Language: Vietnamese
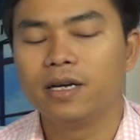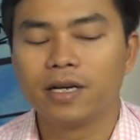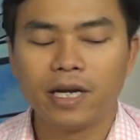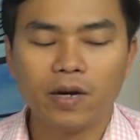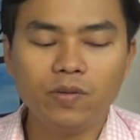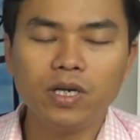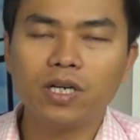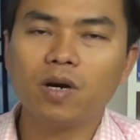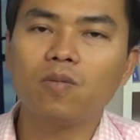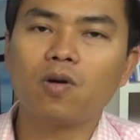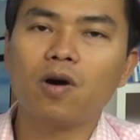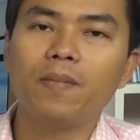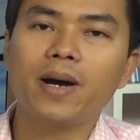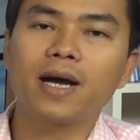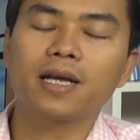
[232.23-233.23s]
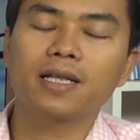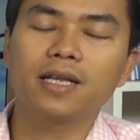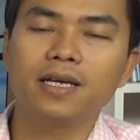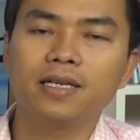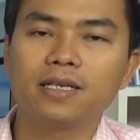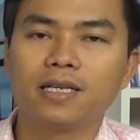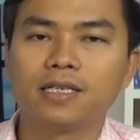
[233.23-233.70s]
nếu như không có
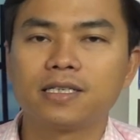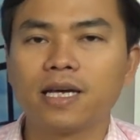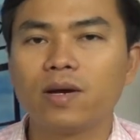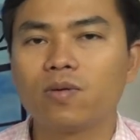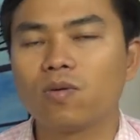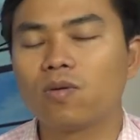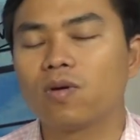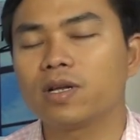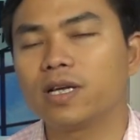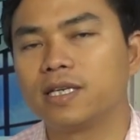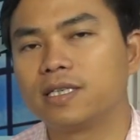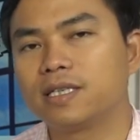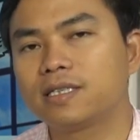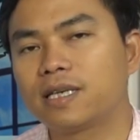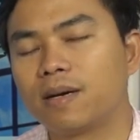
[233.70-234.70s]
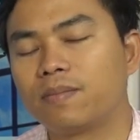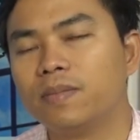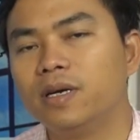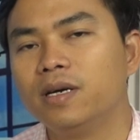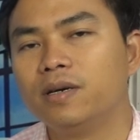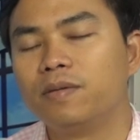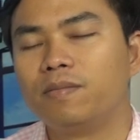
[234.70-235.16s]
marketing thì sale cũng có thể sẽ sập
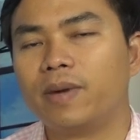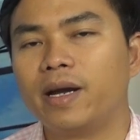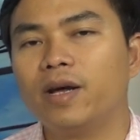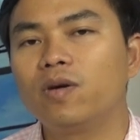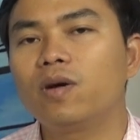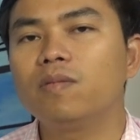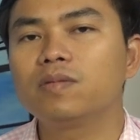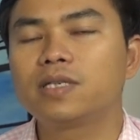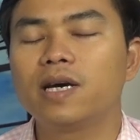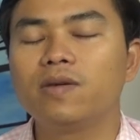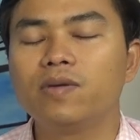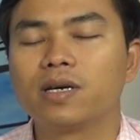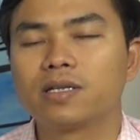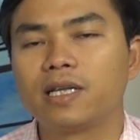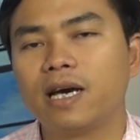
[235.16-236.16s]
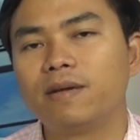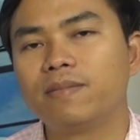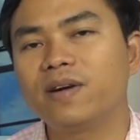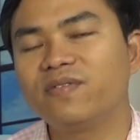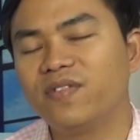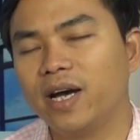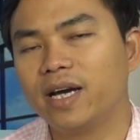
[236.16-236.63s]
mà nếu không sale được tiền
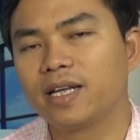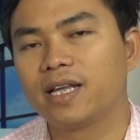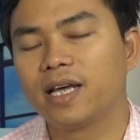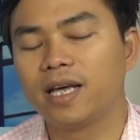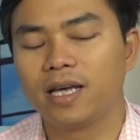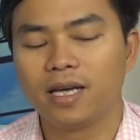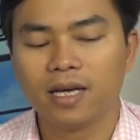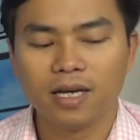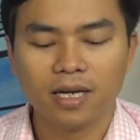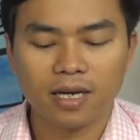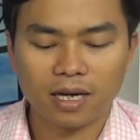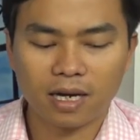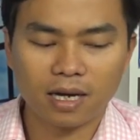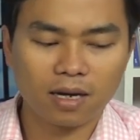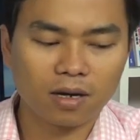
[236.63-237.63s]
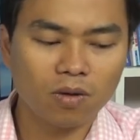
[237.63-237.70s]
mang về thì à,